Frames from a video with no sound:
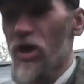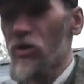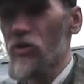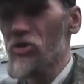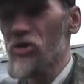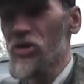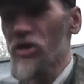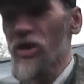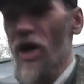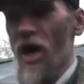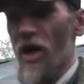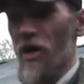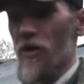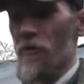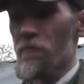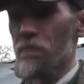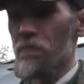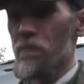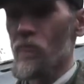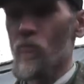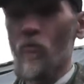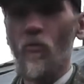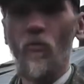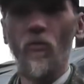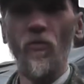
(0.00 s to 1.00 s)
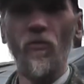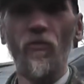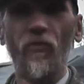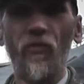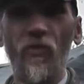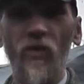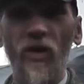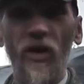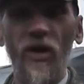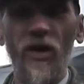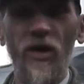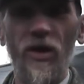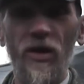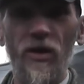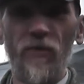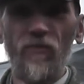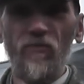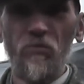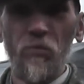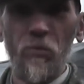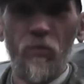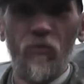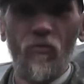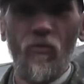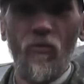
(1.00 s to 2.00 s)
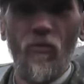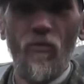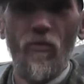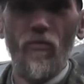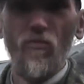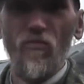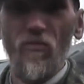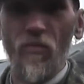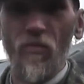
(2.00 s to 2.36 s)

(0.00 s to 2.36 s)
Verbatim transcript: Короче, нее, как? после нее, что ты стал уметь